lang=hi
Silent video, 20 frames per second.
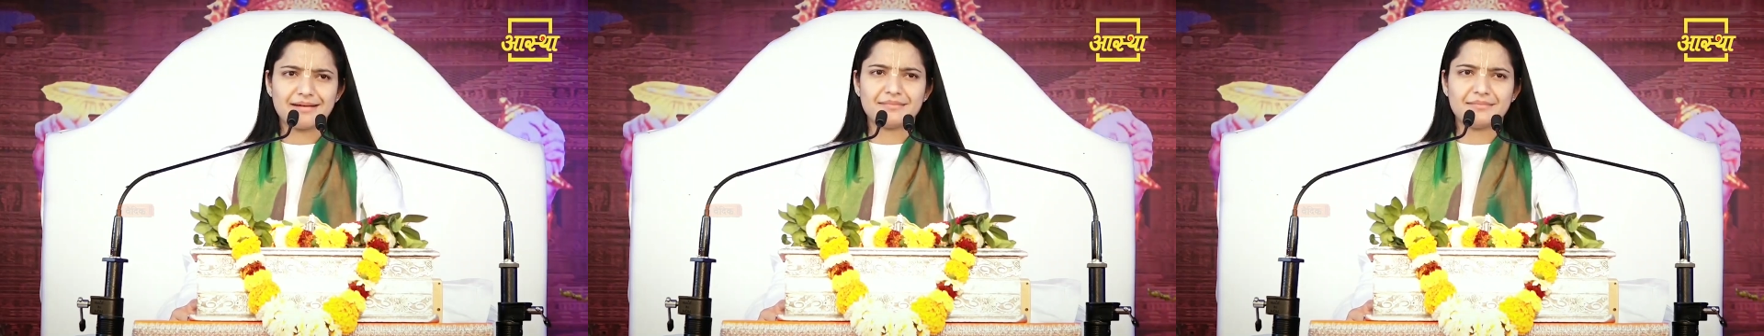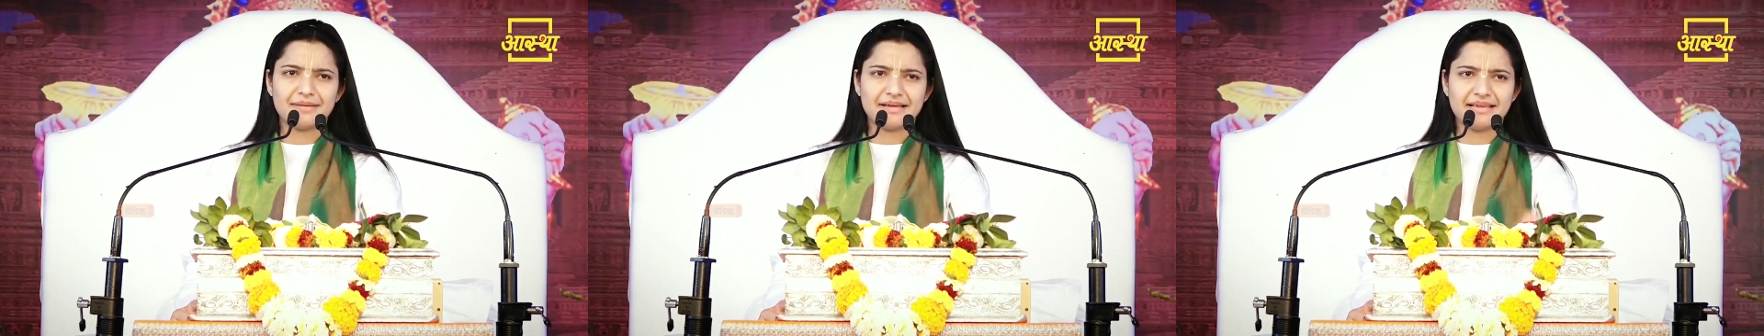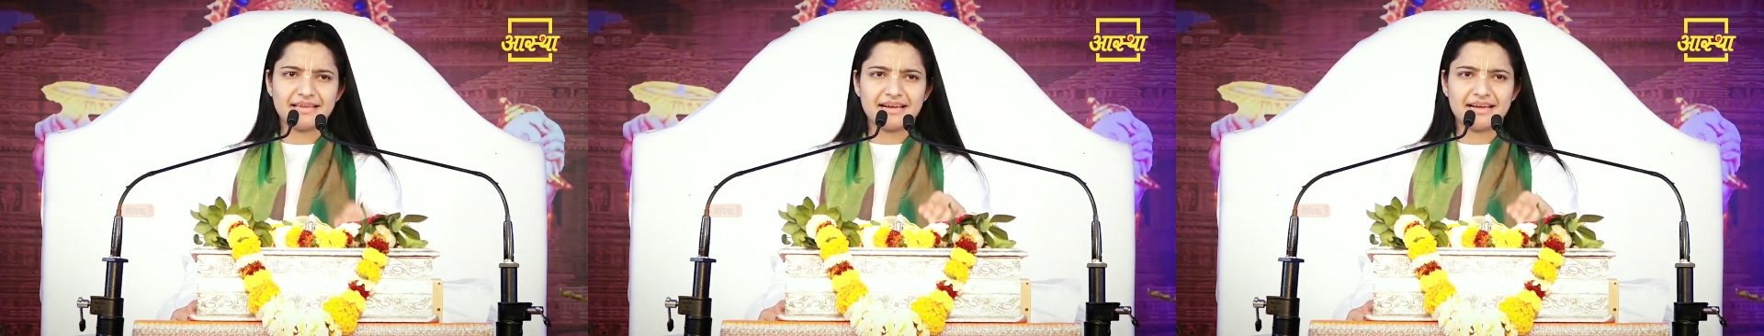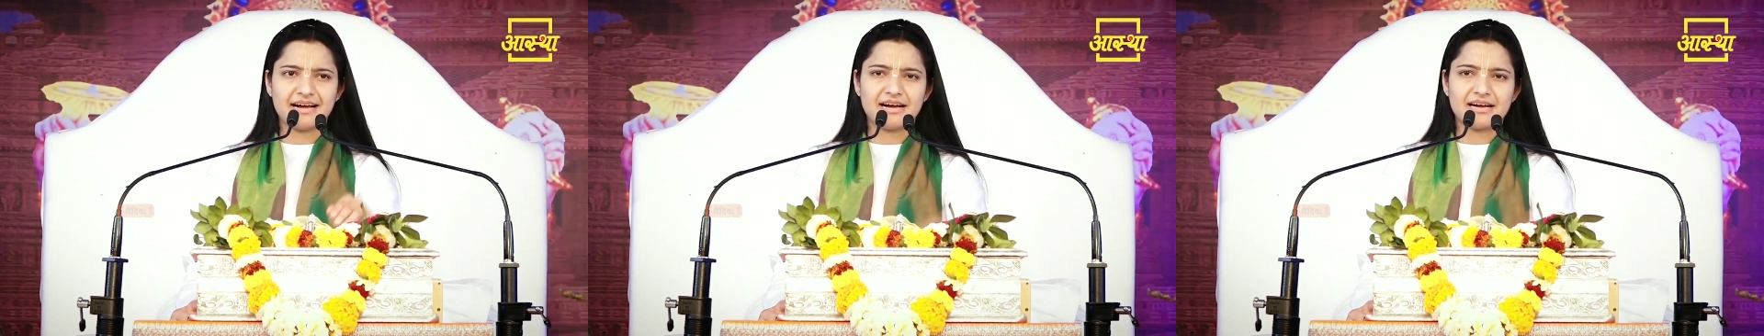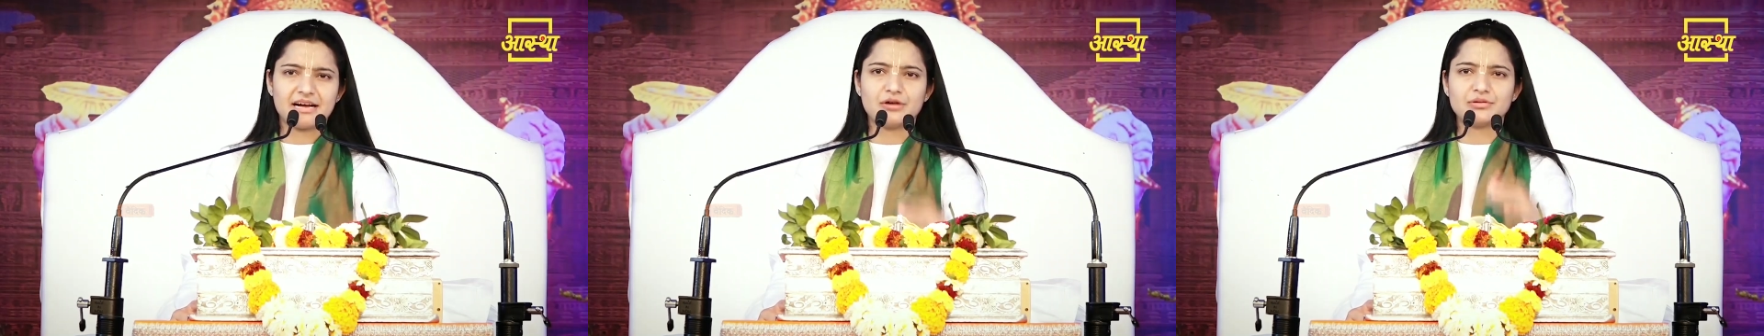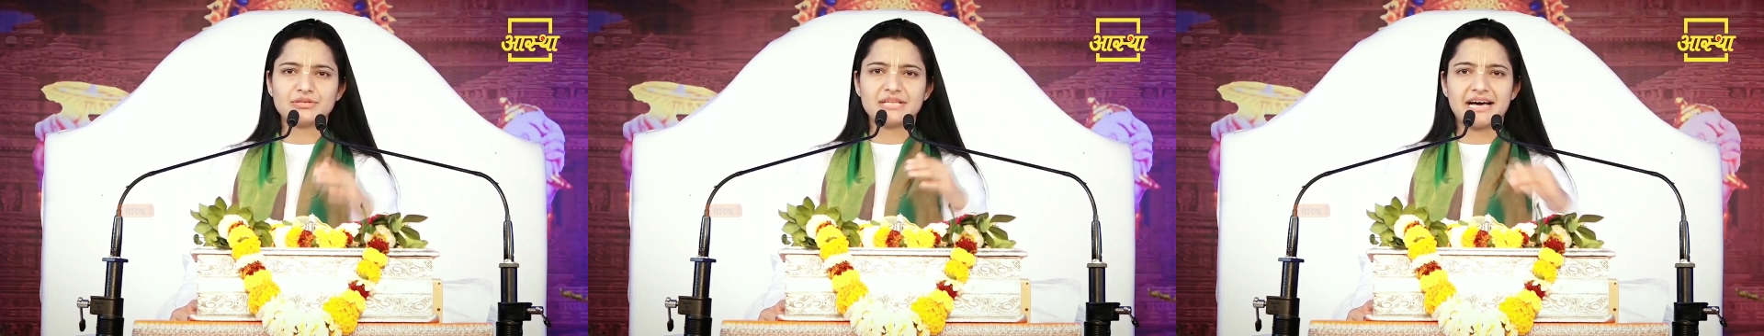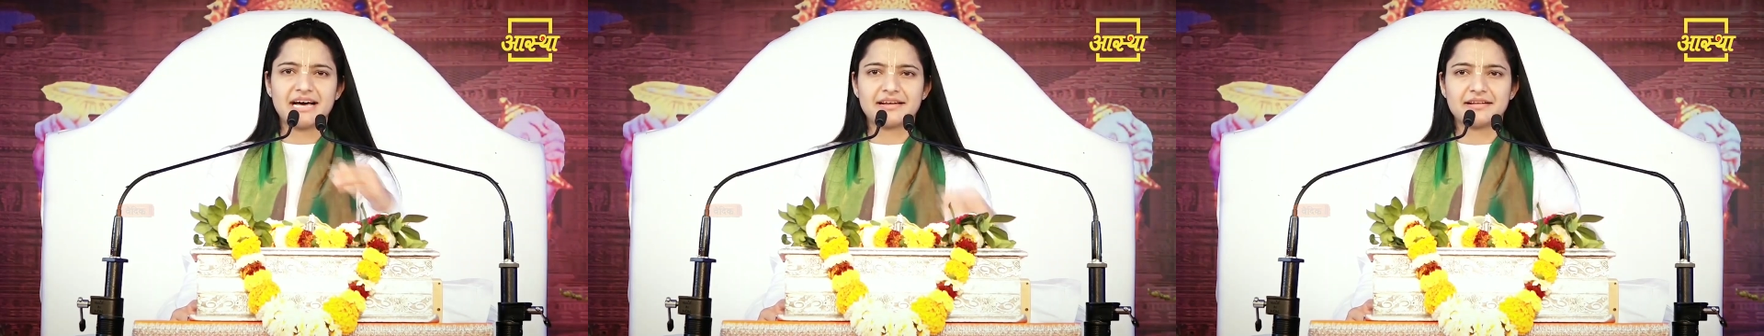मैं यहां का
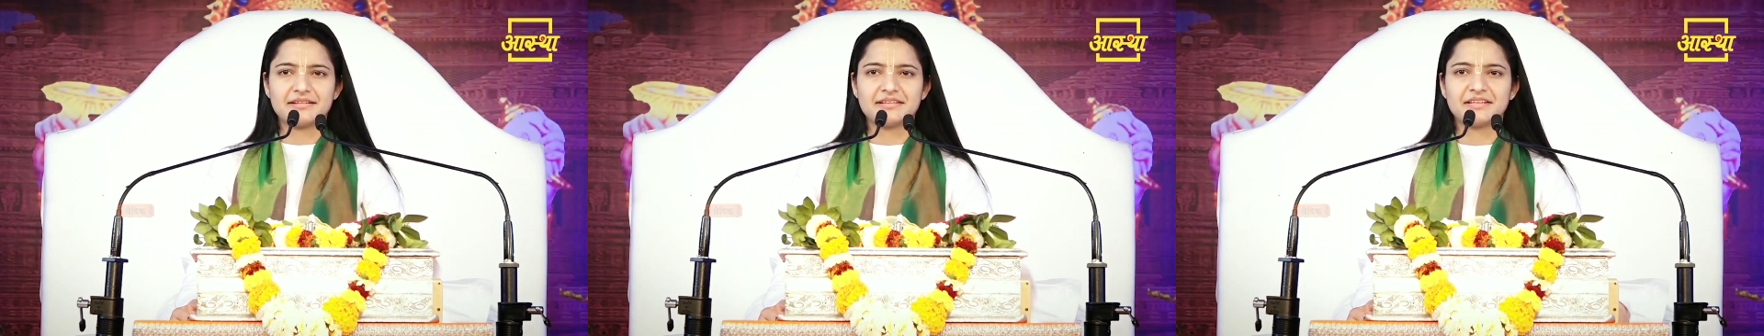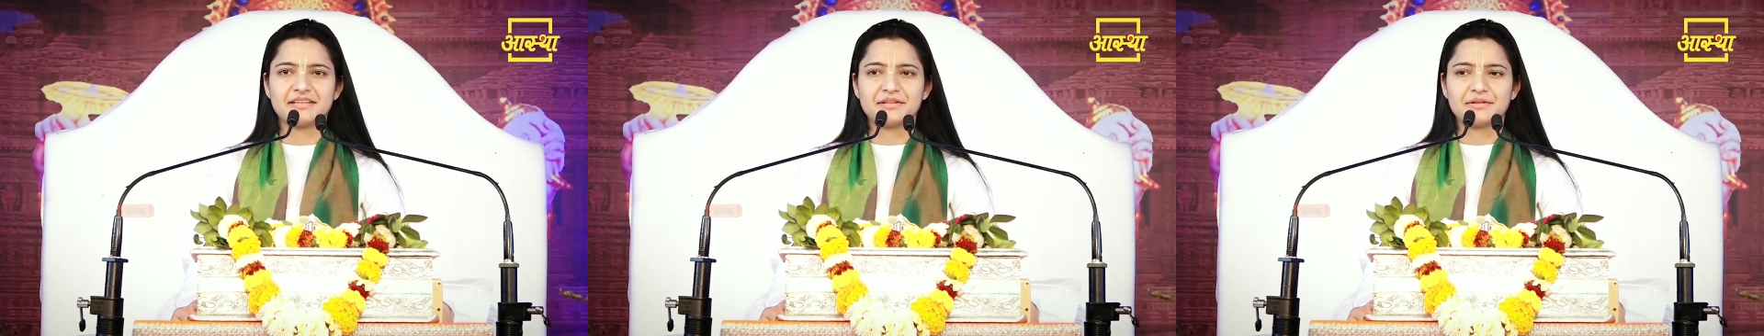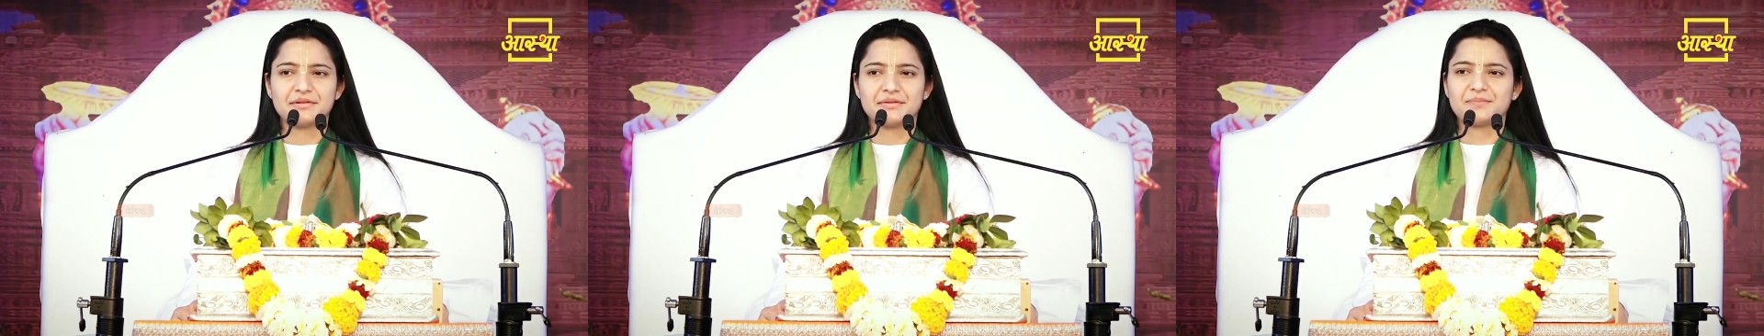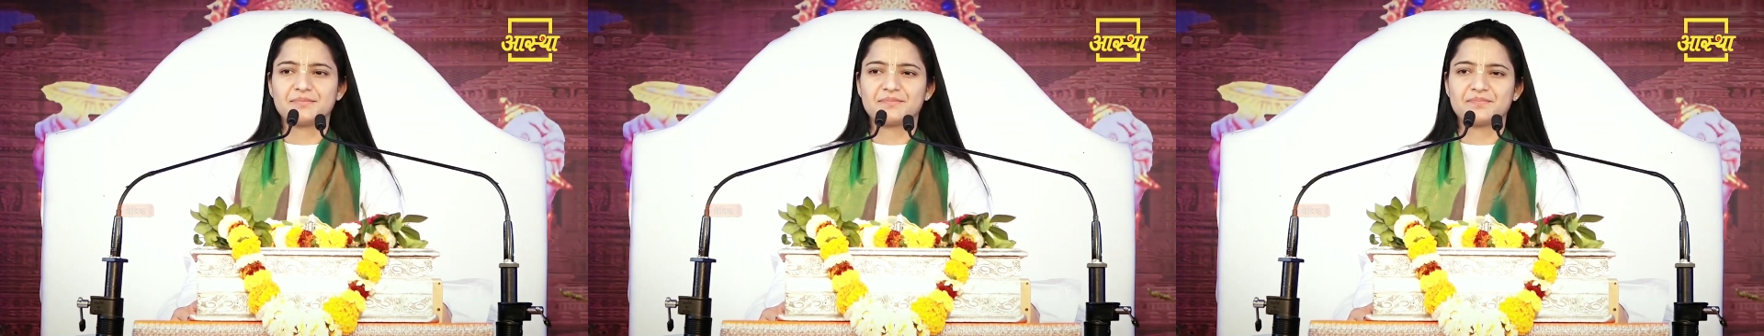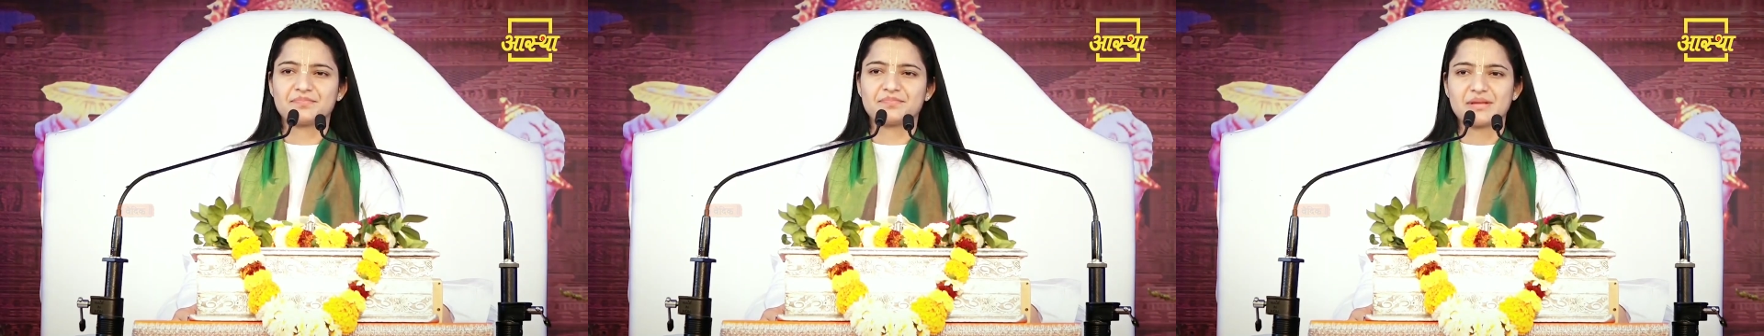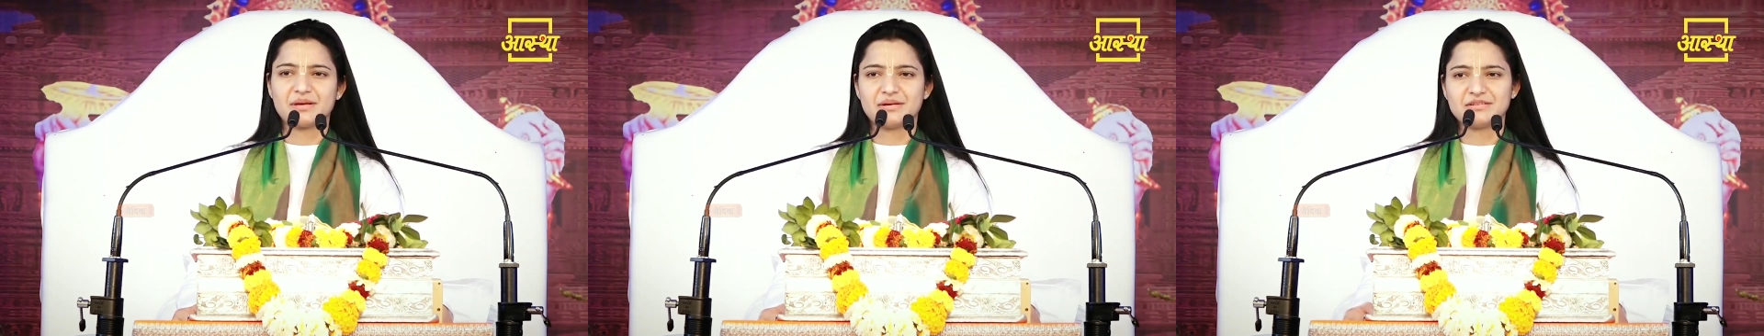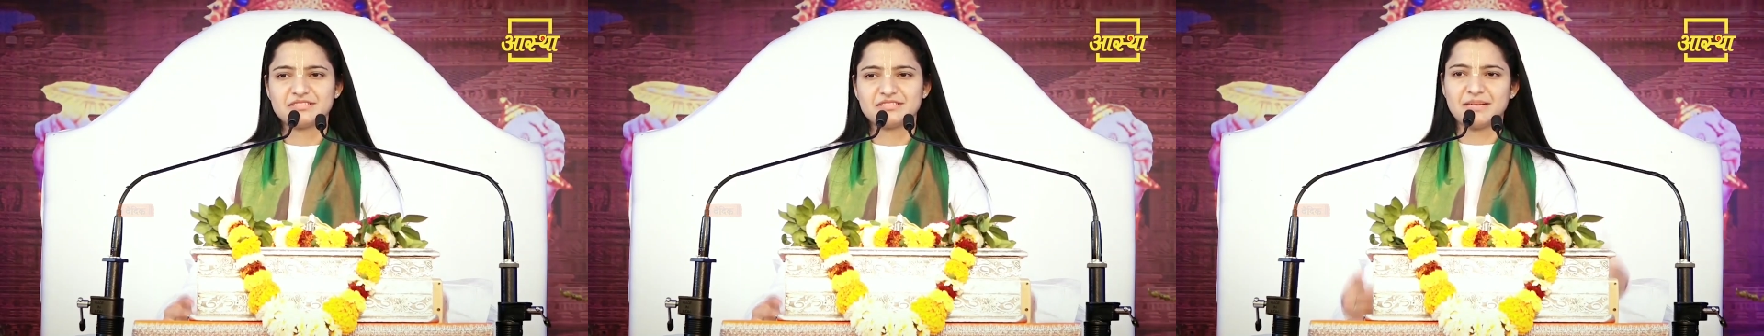उदाहरण देती
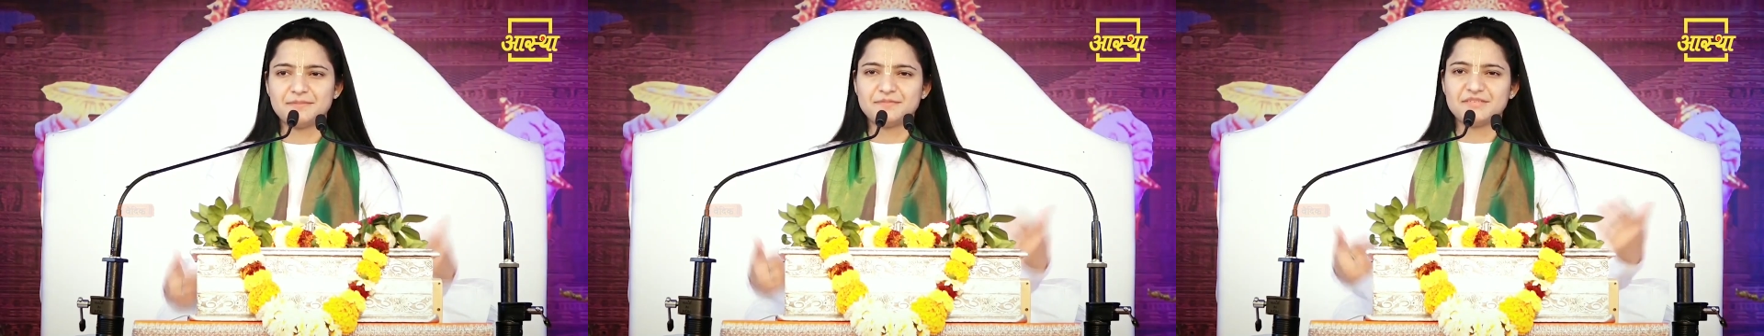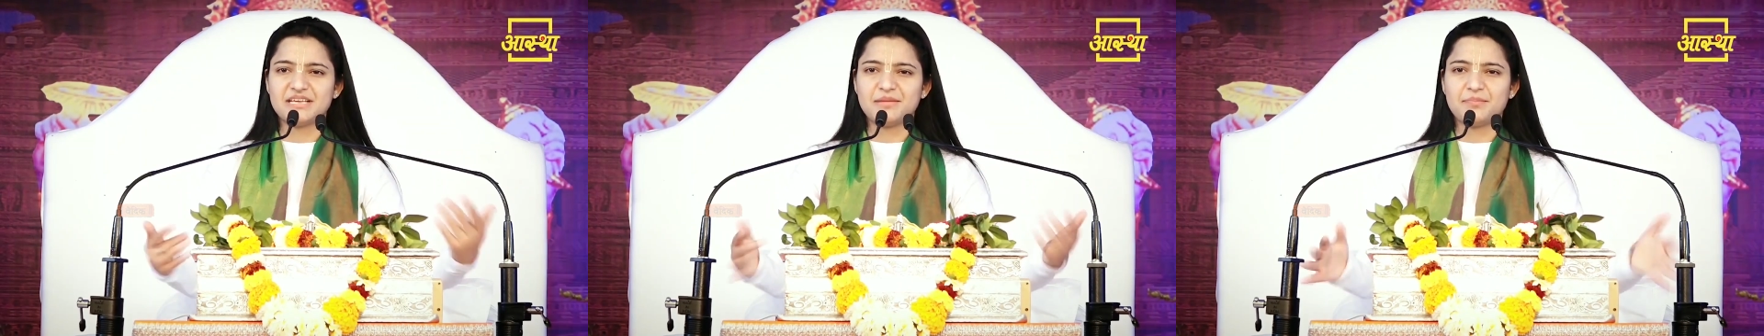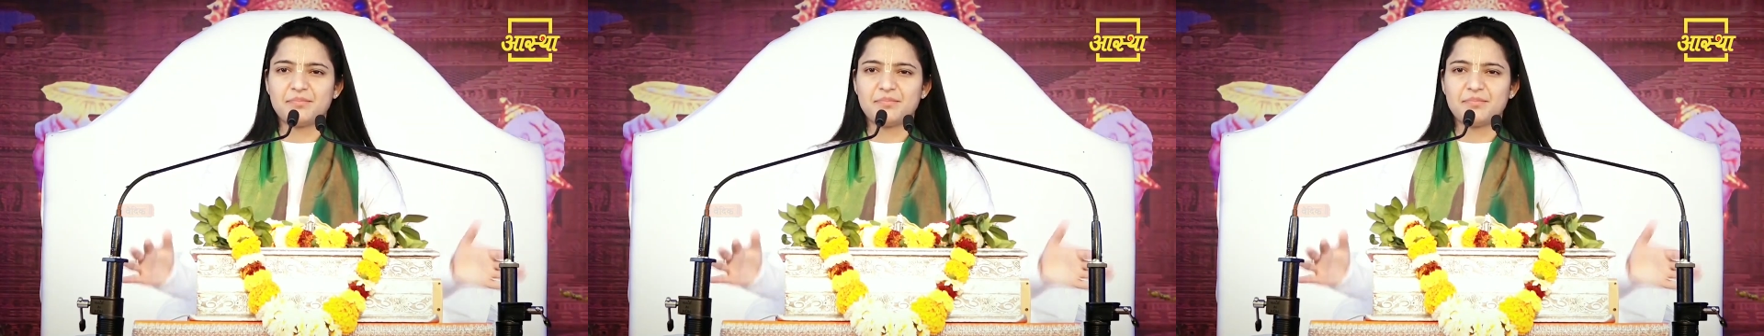हूँ सबसे